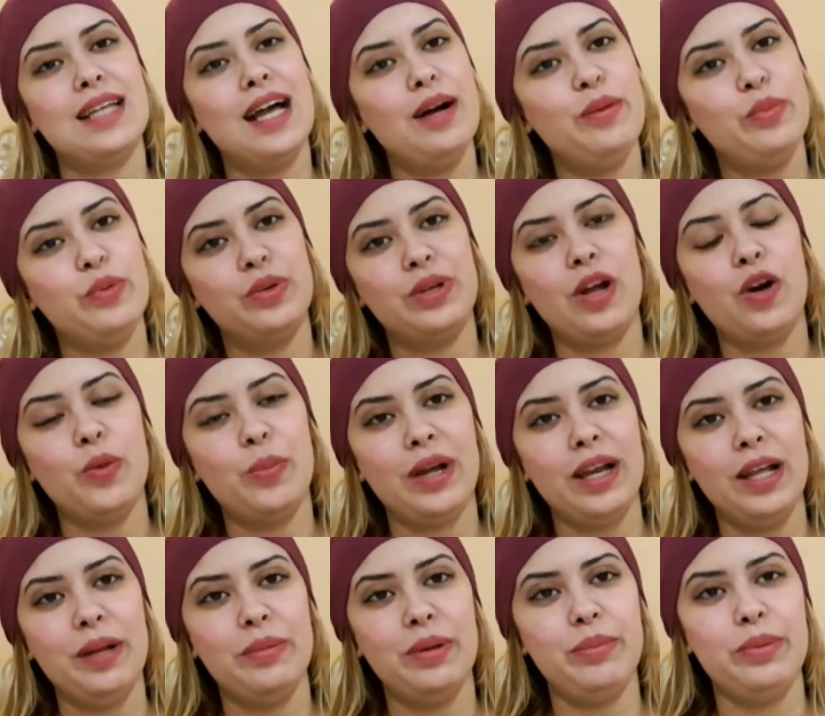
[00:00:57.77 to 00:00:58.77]
تابوناو
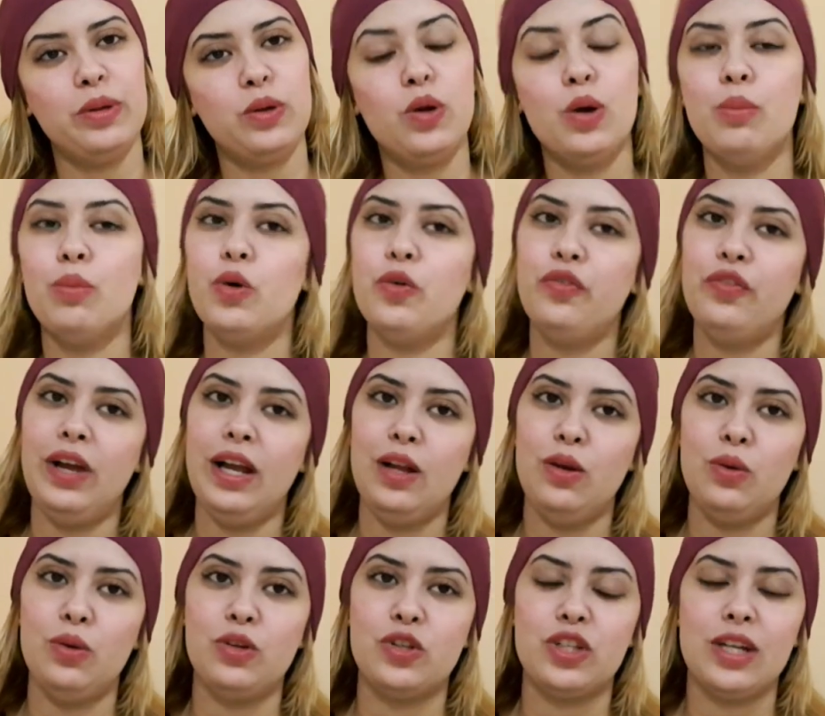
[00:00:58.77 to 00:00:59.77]
مرحبا بكم
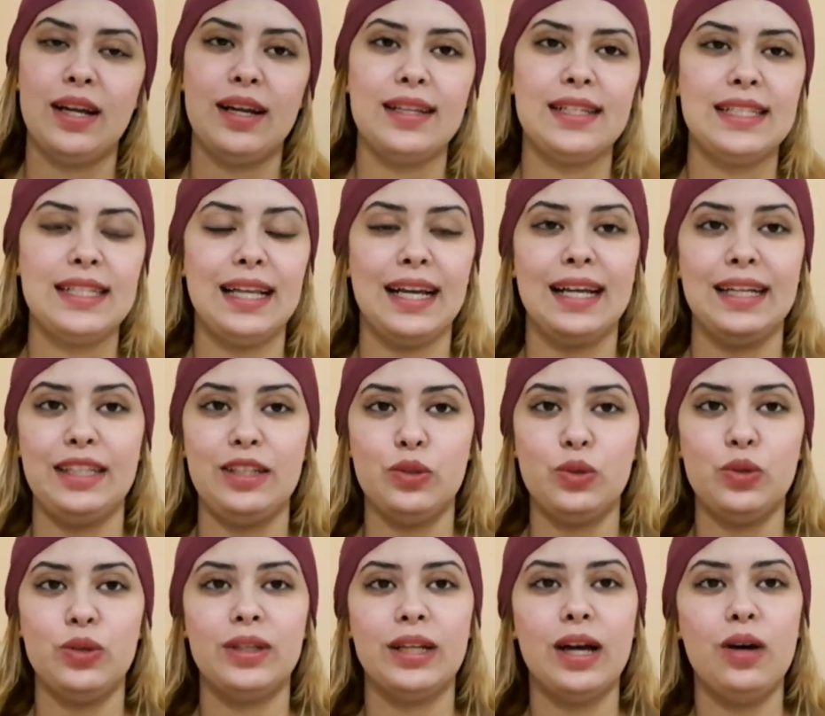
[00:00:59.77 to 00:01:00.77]
وفعلوا الجرس اللي غادي
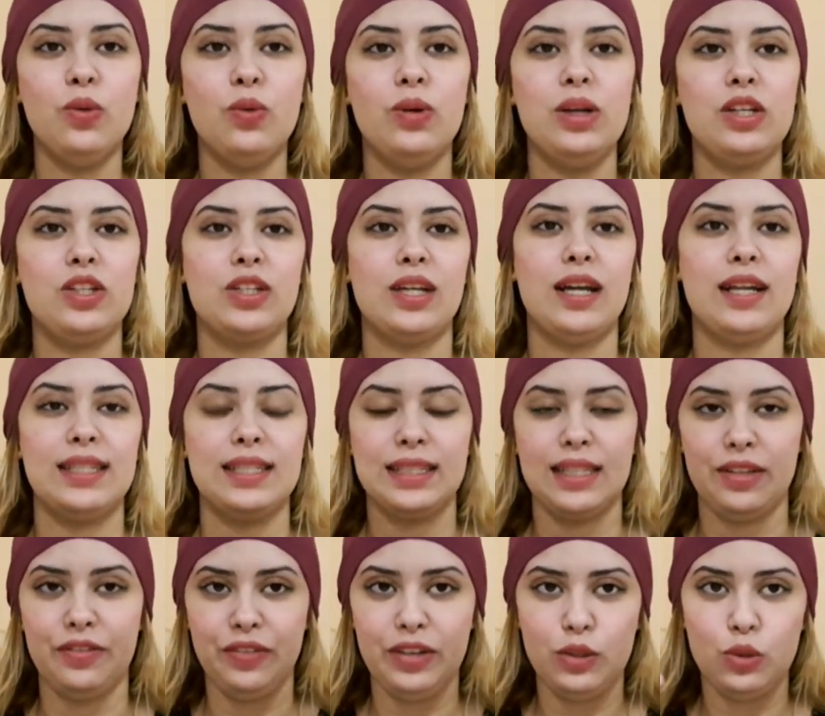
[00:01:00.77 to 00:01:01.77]
يكون اول
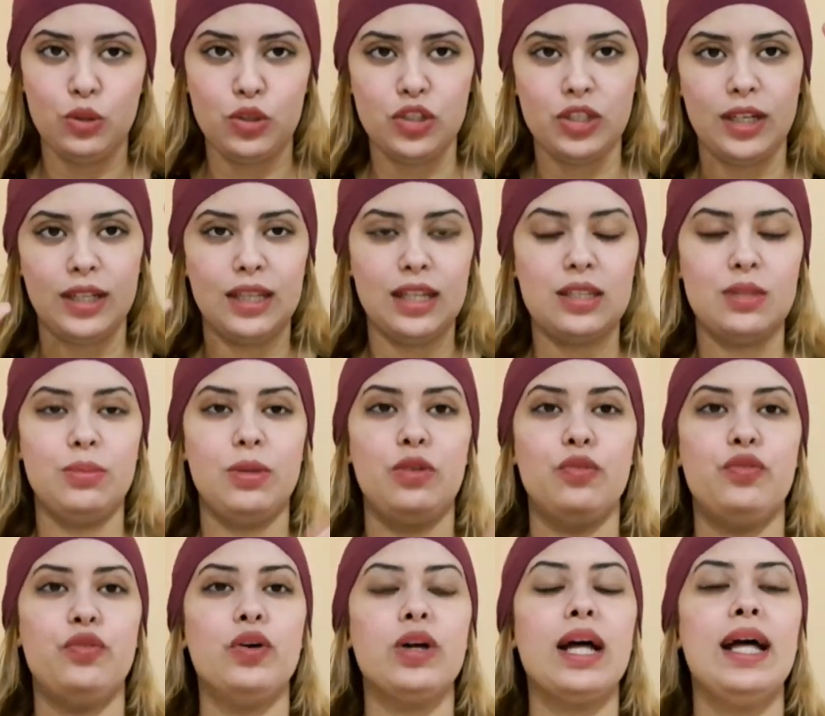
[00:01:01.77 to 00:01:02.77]
جرس اللي فيه دوك الشريطات من
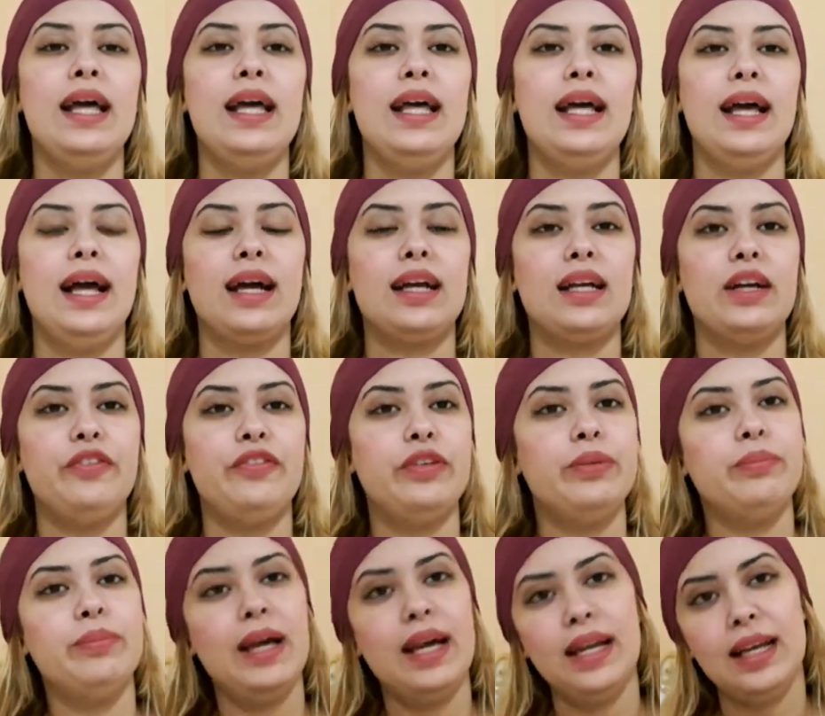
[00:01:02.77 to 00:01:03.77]
الفوق هكا
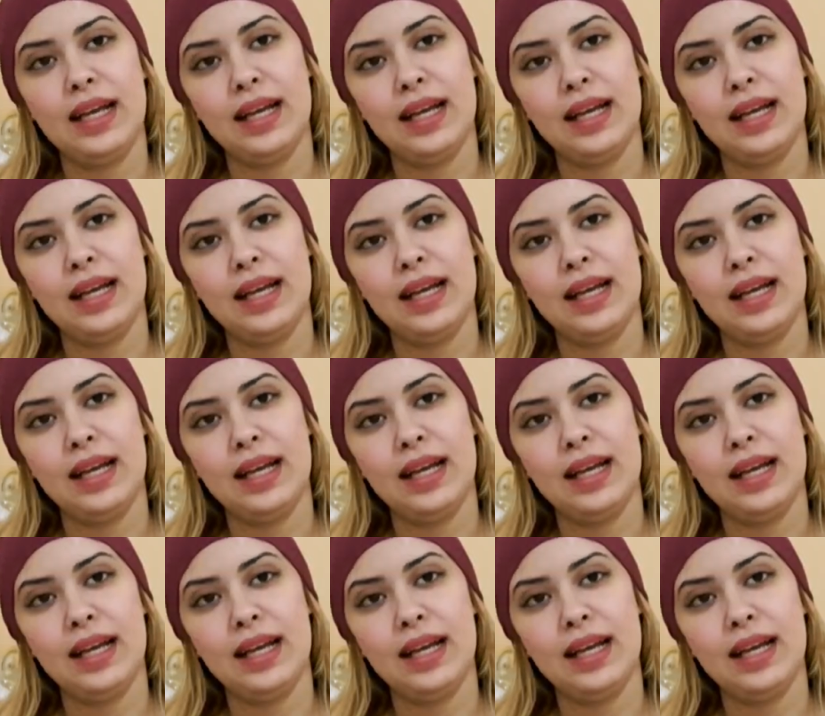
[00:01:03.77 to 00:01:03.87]
فيما